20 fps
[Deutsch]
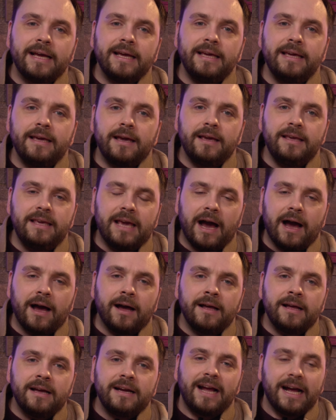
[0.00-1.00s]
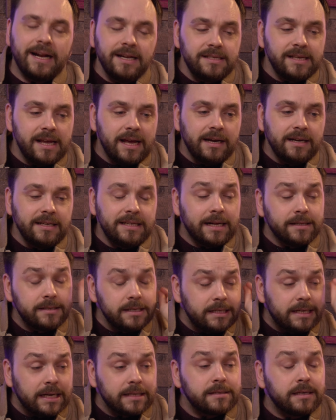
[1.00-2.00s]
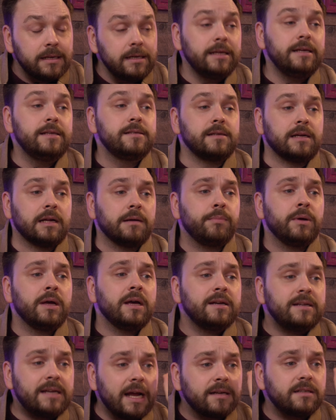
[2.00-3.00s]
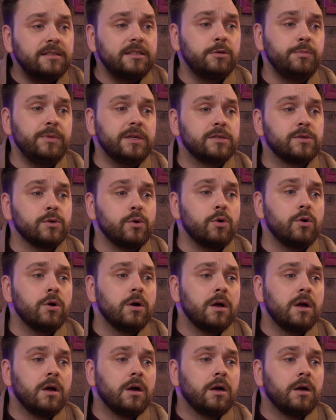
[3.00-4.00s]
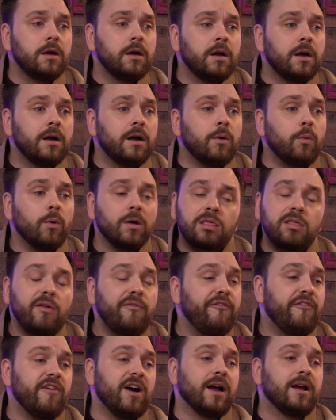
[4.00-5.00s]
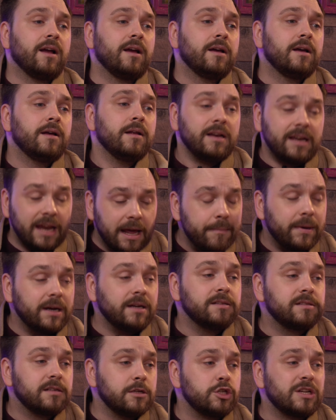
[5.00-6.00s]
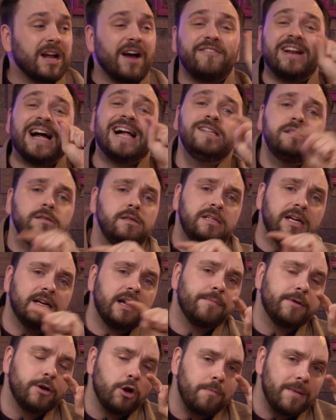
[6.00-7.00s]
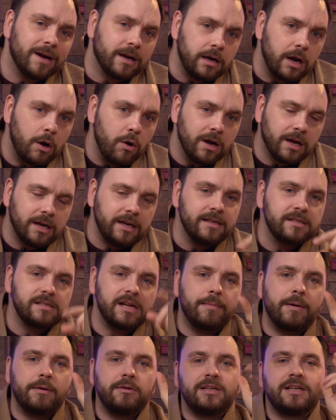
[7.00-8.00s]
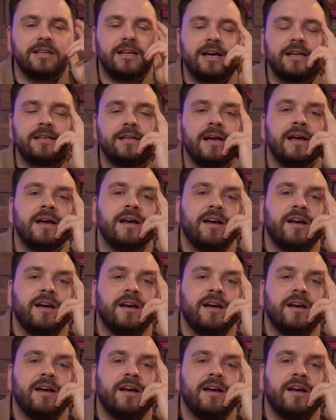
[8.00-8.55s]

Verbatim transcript: Äh, ja, ganz ehrlich, als ich das gelesen habe, dachte ich mir so, what the fuck, der Mann ist gestraft. Als ich dann aber nochmal genauer gelesen habe, habe ich gedacht,